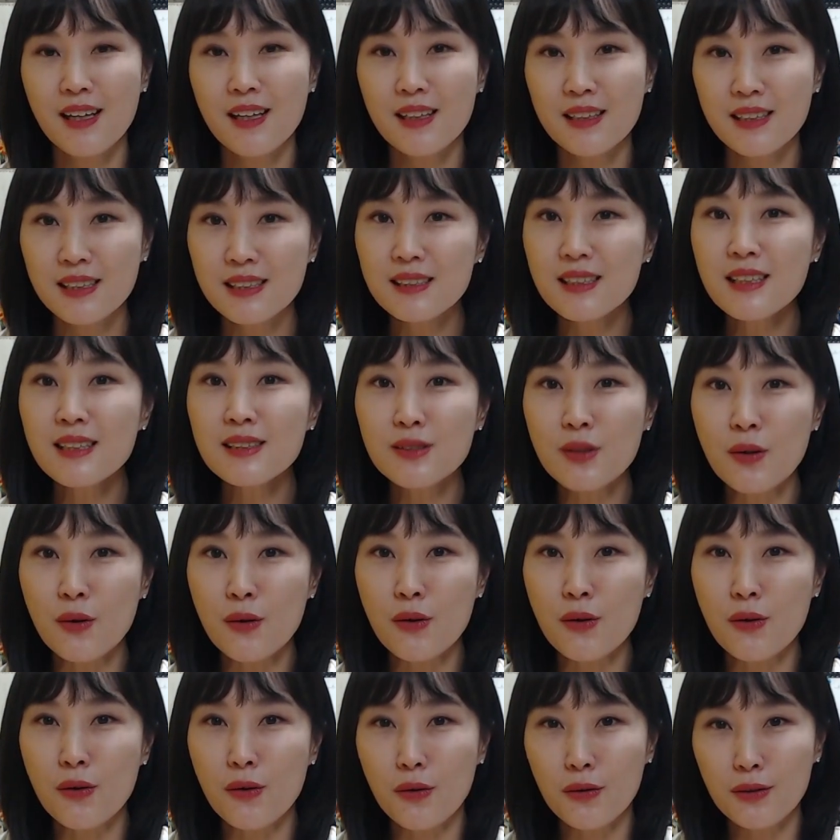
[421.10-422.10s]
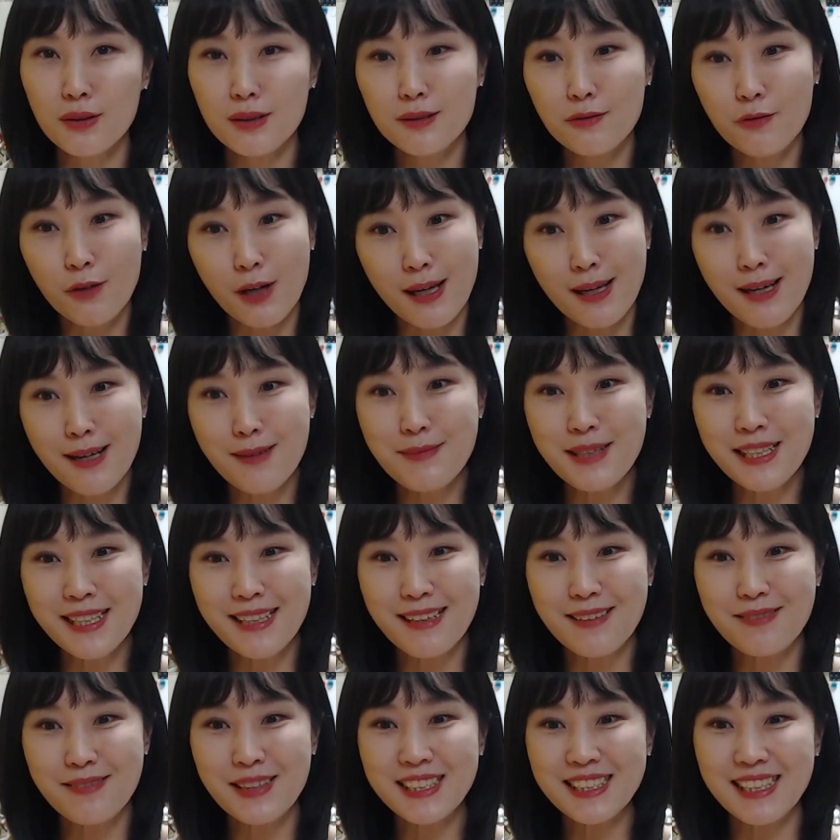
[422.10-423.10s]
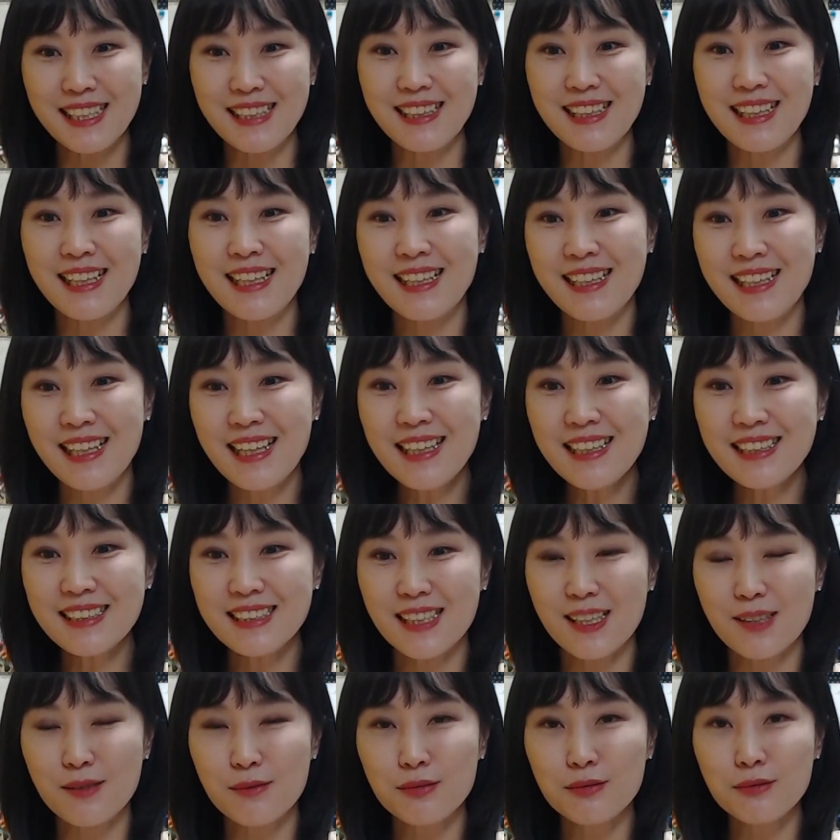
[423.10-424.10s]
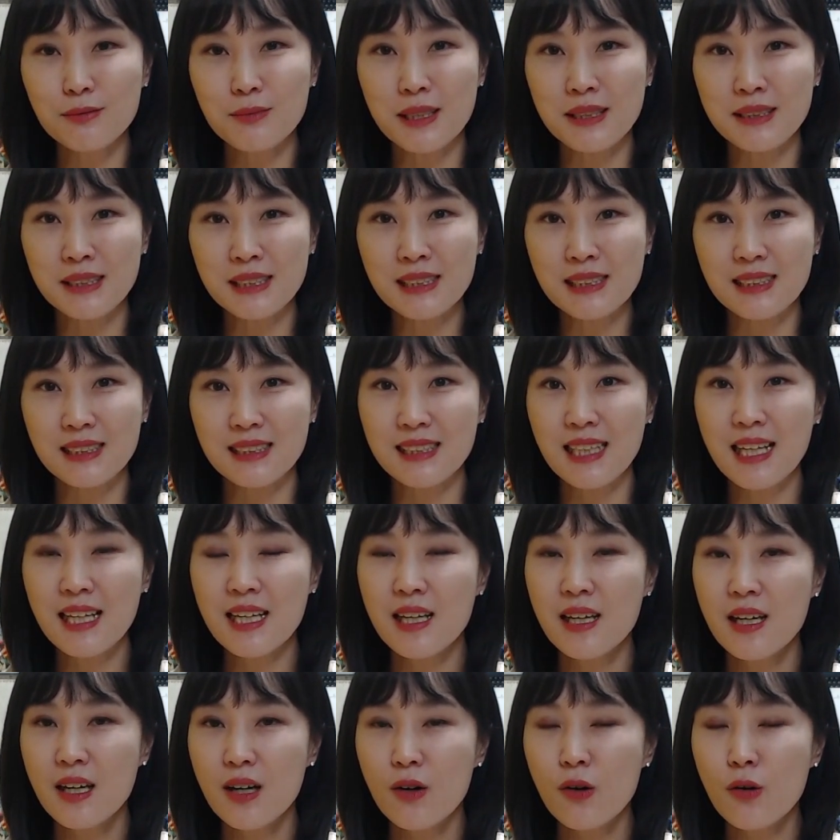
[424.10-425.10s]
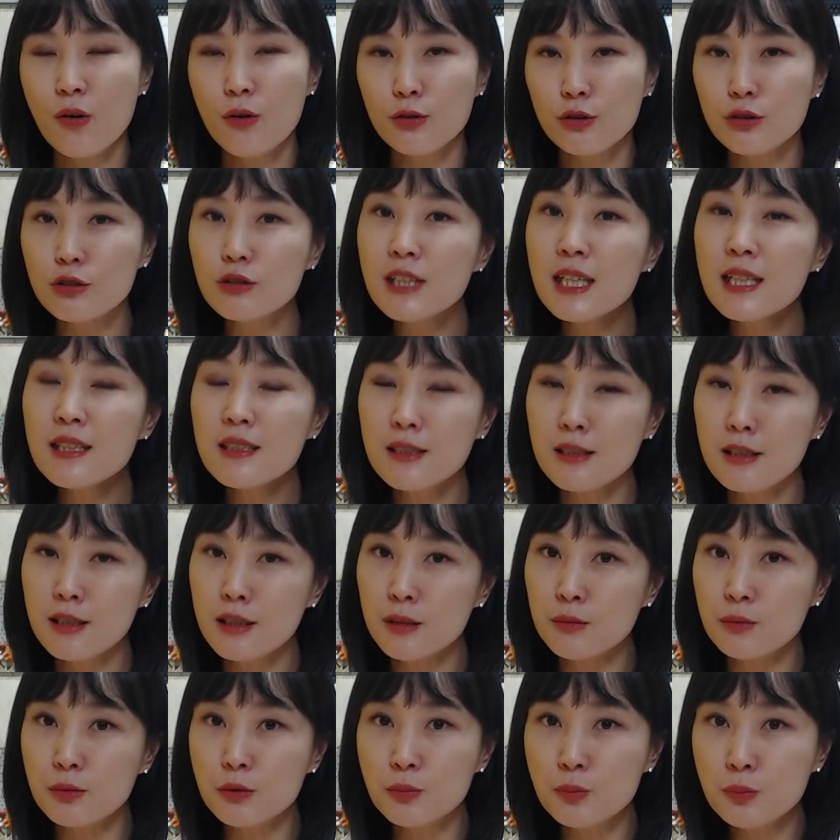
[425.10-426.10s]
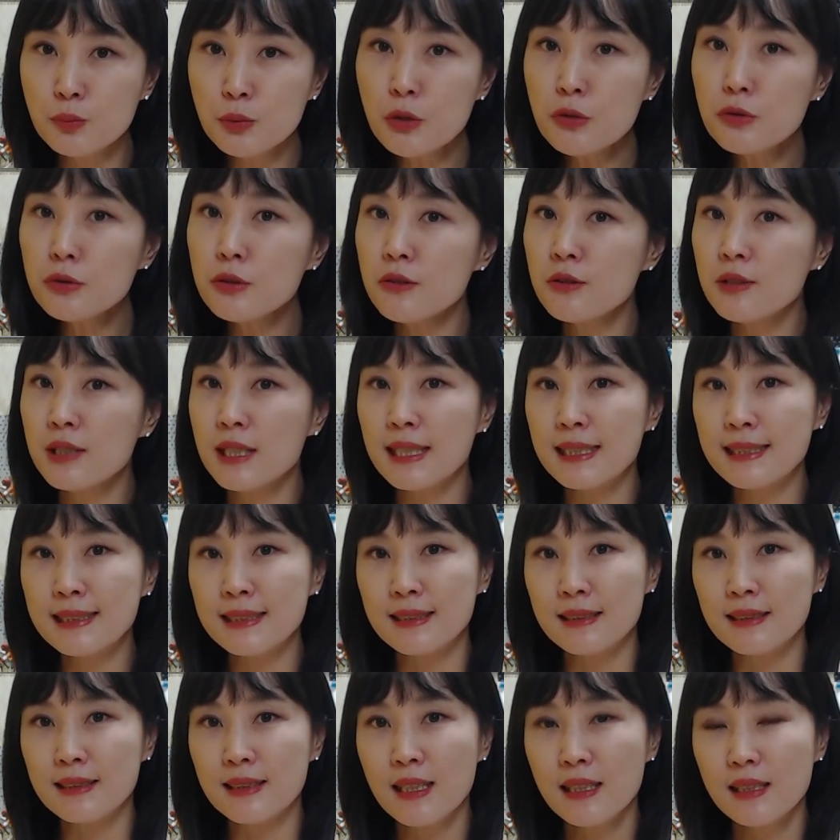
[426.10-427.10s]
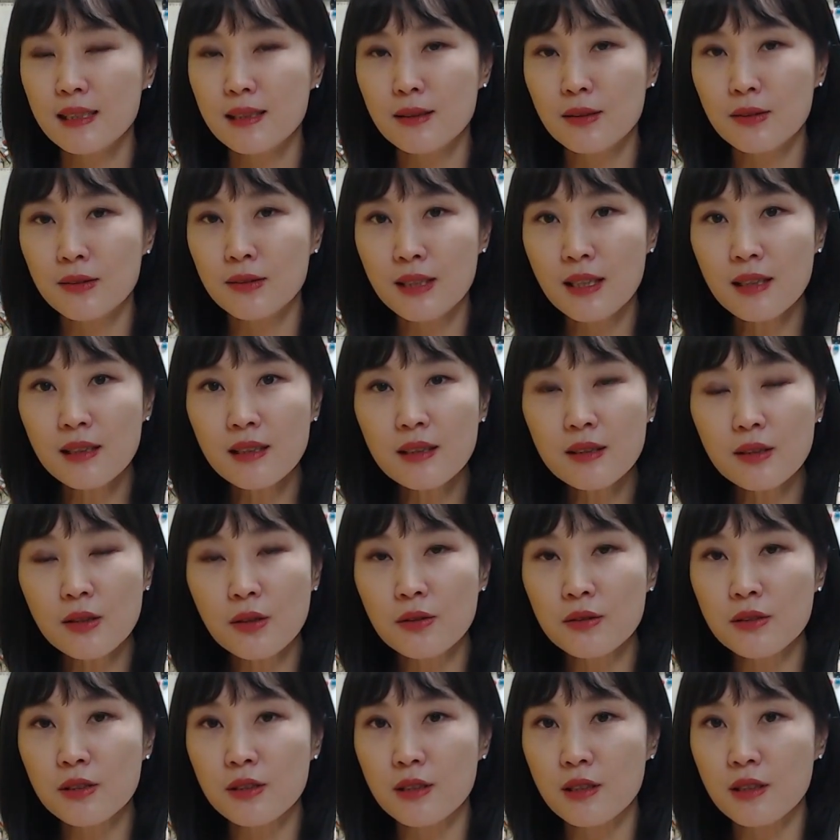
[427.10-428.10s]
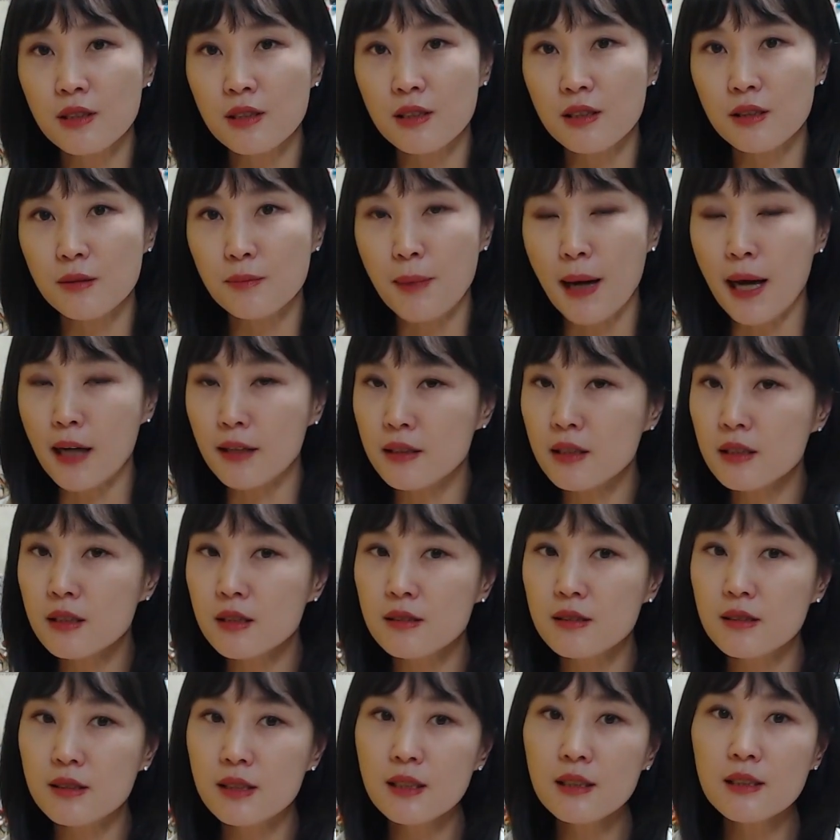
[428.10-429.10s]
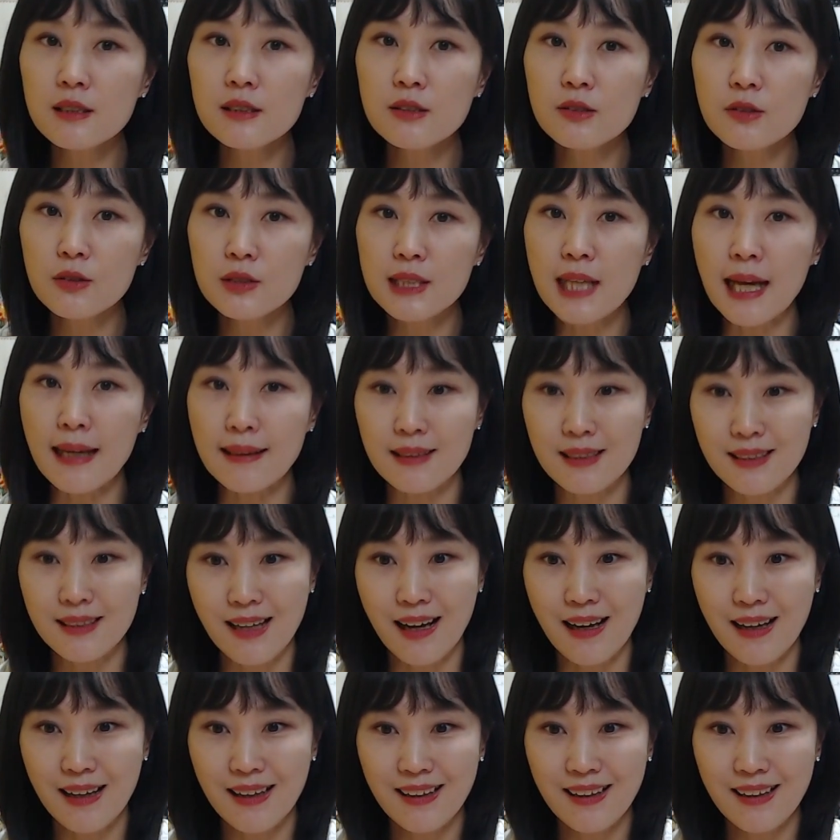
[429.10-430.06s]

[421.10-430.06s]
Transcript: 그래서 와야마야마 작가의 작품에는 어, 유난히 무표정한 그런 캐릭터들이 많이 등장하는 것이 아닐까